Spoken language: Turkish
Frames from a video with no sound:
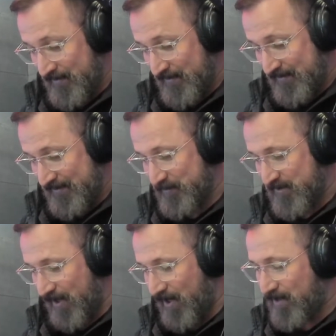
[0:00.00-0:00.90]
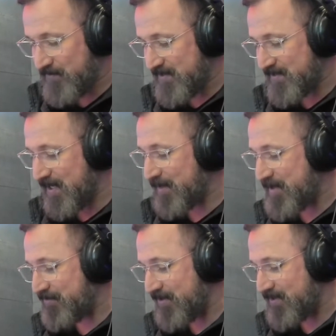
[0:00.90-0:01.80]
Şimdi Hafız Sami
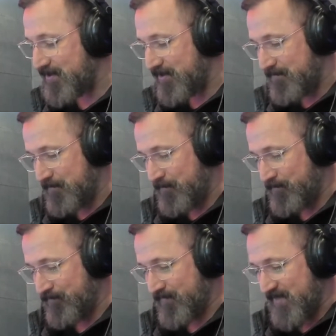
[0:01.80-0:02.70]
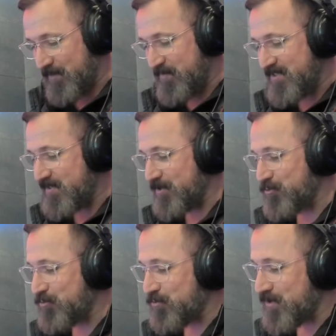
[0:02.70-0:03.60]
Efendi'nin ki
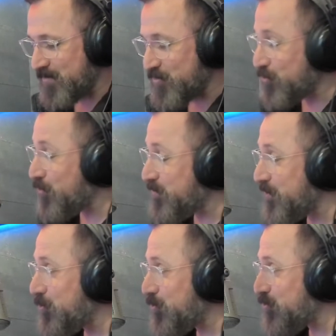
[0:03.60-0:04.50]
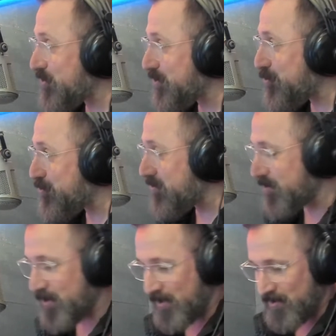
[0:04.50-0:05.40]
1874-1943
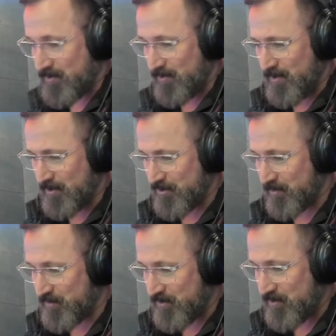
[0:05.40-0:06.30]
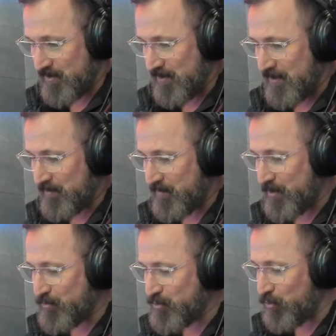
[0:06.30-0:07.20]
yılları arasında yaşamış.
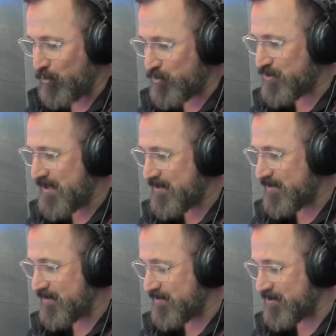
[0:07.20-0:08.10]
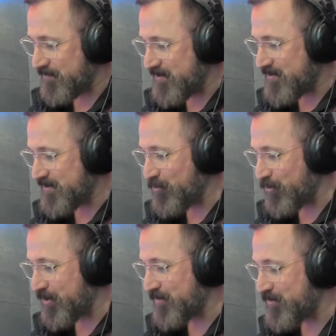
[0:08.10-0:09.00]
Ben önce orijinal çevirisini
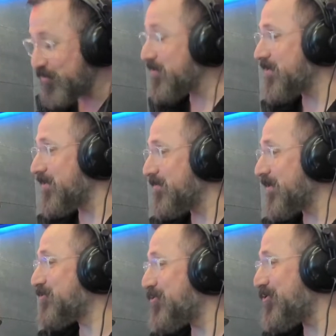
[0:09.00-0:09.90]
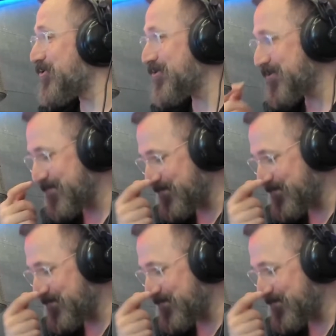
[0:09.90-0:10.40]
okuyayım. Diyor ki bak çok hoş.